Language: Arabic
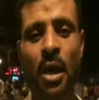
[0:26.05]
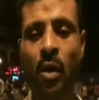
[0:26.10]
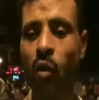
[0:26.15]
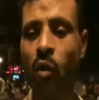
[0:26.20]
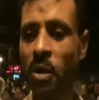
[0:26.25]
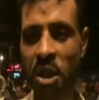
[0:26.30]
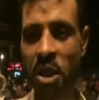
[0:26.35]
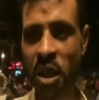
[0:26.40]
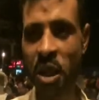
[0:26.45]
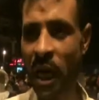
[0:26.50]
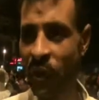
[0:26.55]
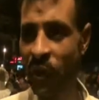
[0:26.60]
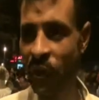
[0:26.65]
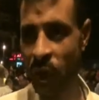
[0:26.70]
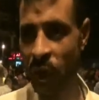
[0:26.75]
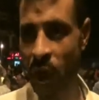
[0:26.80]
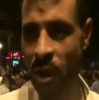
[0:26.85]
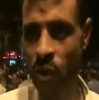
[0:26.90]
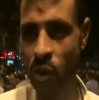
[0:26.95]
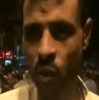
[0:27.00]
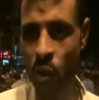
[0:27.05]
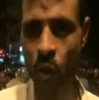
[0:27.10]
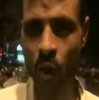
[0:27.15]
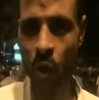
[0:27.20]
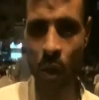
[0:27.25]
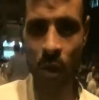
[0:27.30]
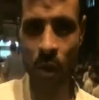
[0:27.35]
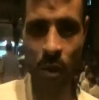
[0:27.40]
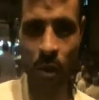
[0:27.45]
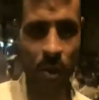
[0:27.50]
ومش شايف هنا
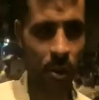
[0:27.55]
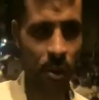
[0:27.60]
صوار